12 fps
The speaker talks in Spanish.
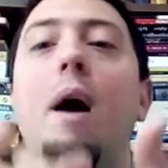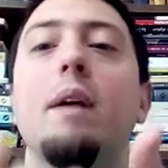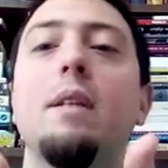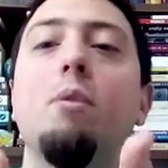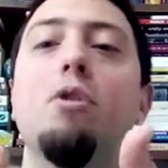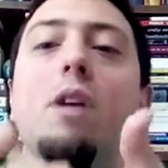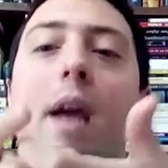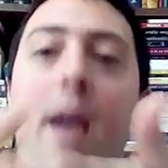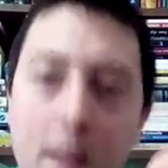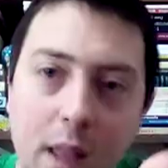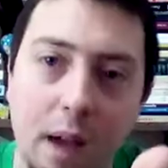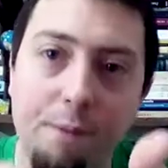hacemos
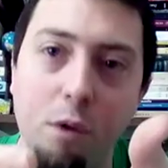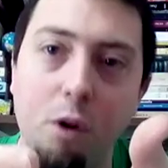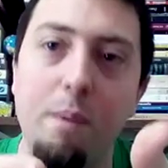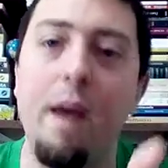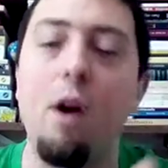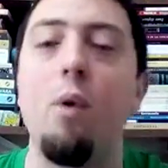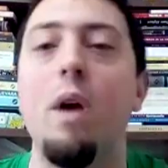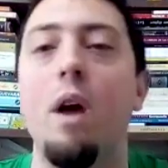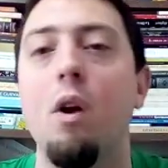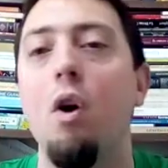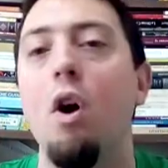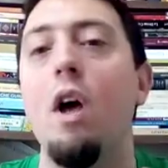esta forma de
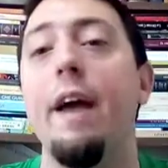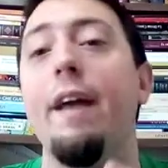gobierno